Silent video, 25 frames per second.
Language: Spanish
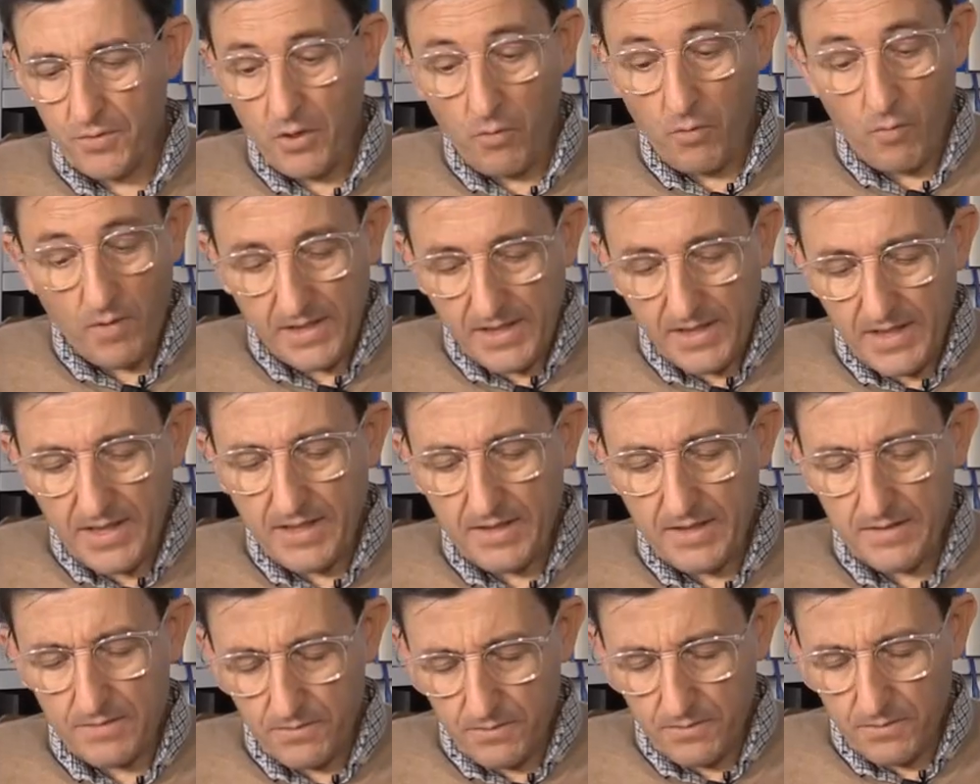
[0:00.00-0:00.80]
En cualquier
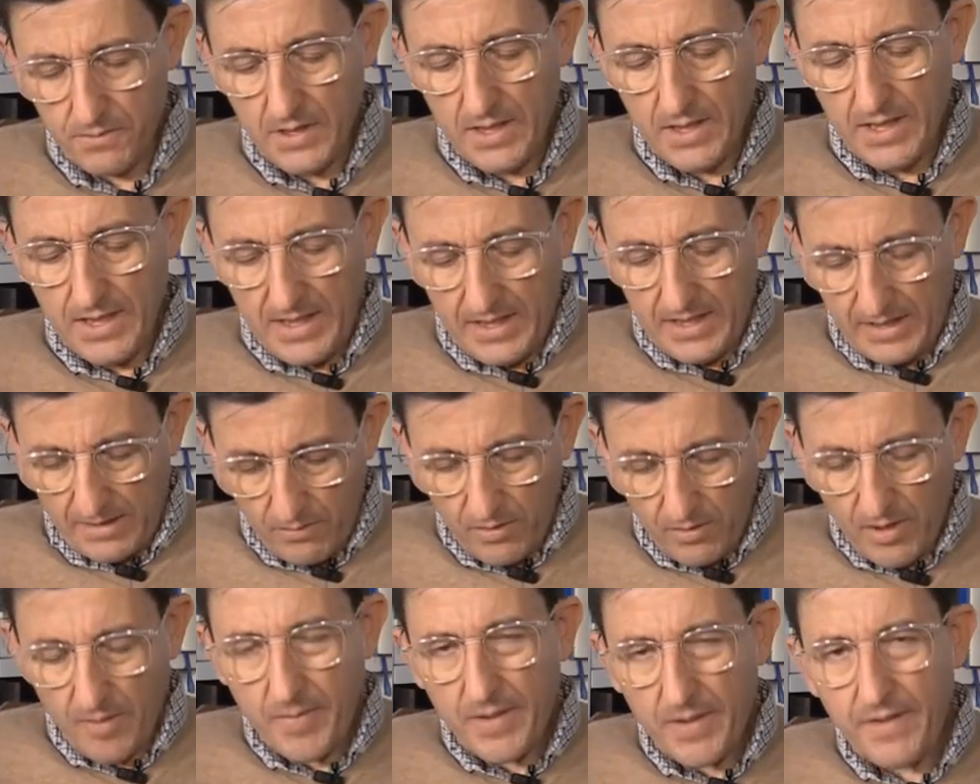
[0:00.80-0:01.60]
caso,
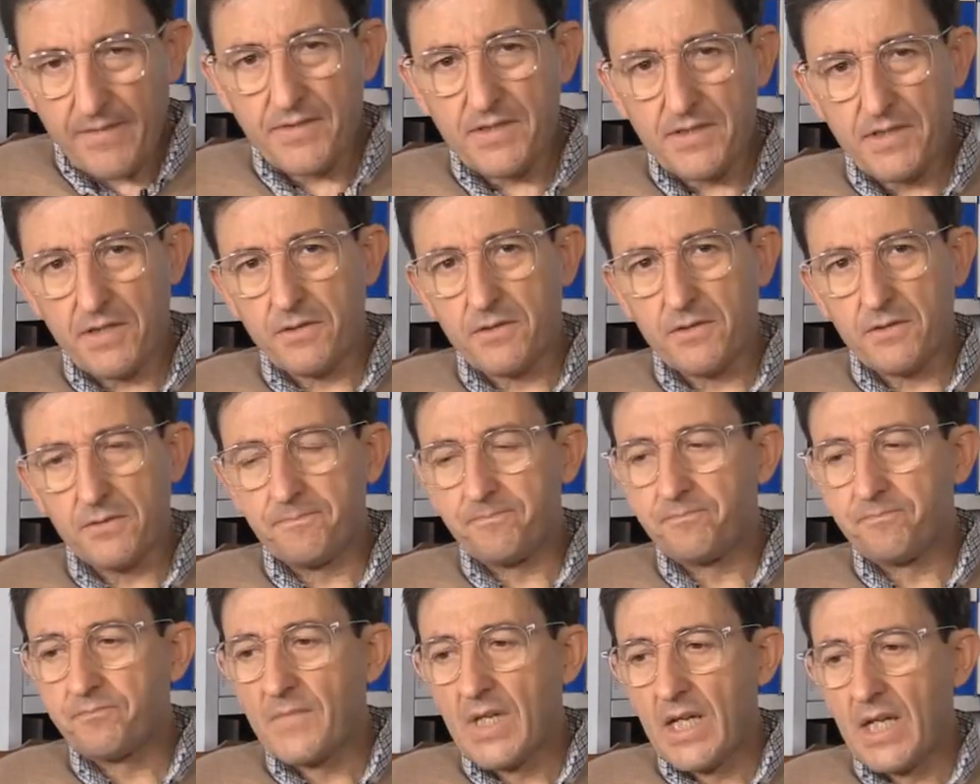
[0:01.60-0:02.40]
creo que Pérez Chico
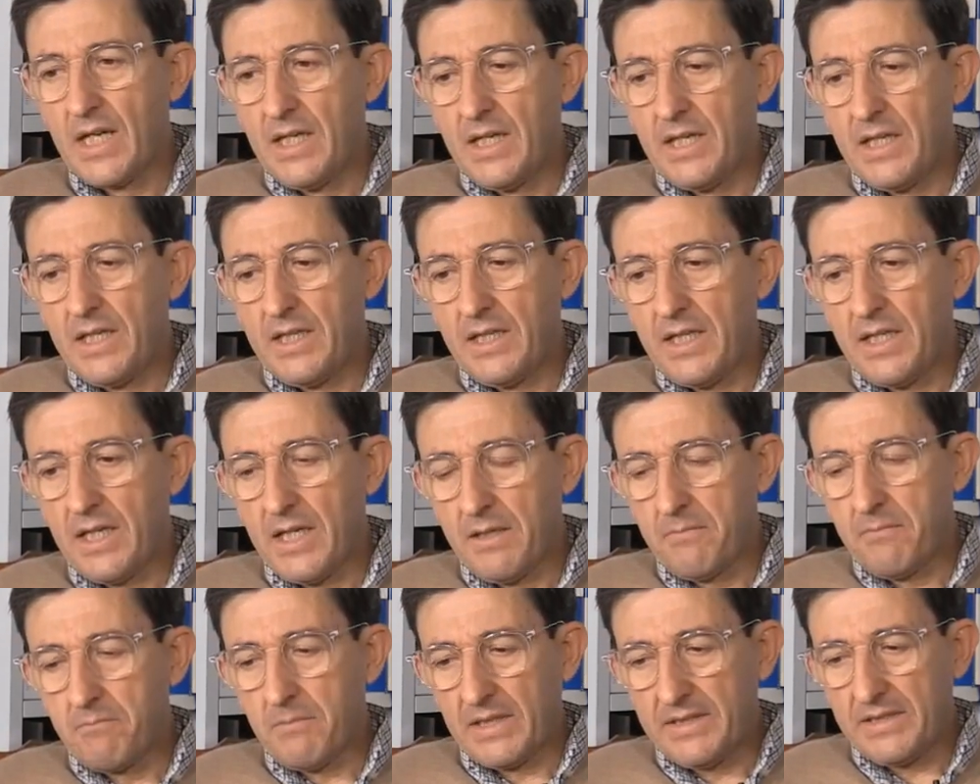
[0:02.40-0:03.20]

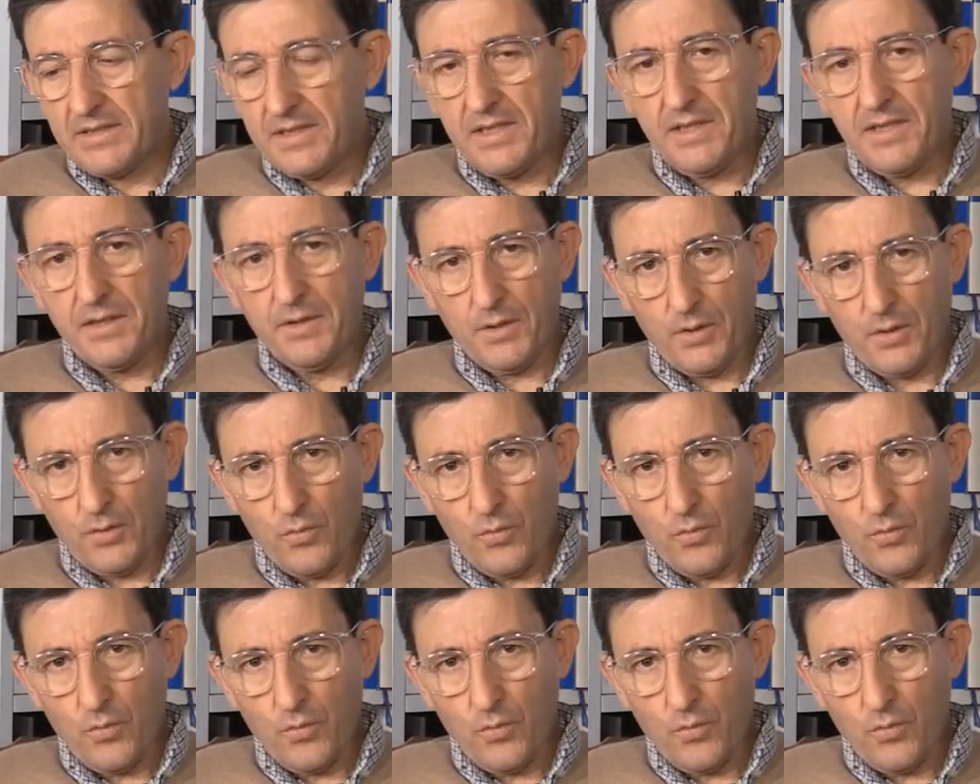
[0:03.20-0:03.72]
eh, mantiene